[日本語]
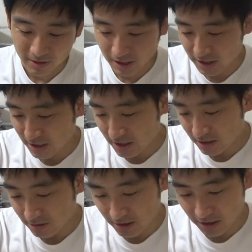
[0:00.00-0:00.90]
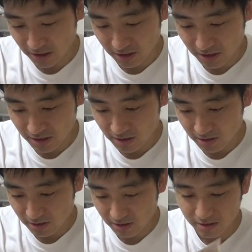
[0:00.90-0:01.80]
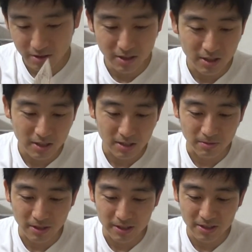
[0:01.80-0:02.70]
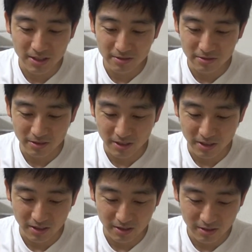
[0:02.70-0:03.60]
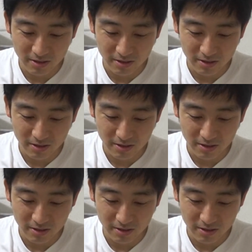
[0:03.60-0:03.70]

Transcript: 飾れるんじゃないかな。多分飾れるんで、